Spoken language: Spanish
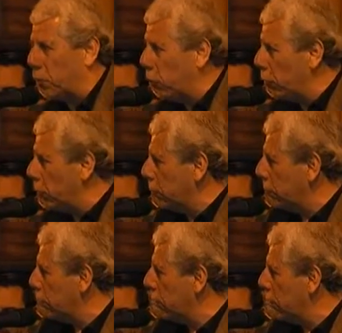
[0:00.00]
de las Fuerzas
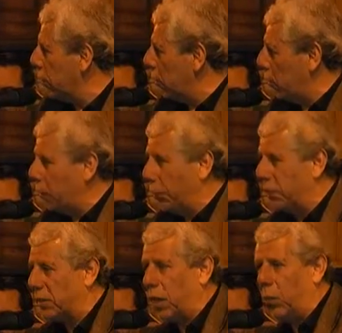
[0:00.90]
Armadas a la
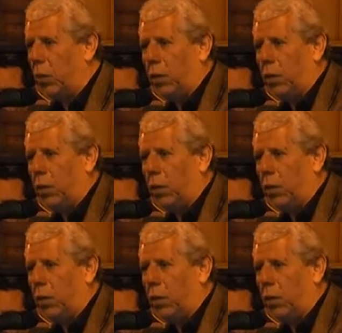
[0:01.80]
Casa de la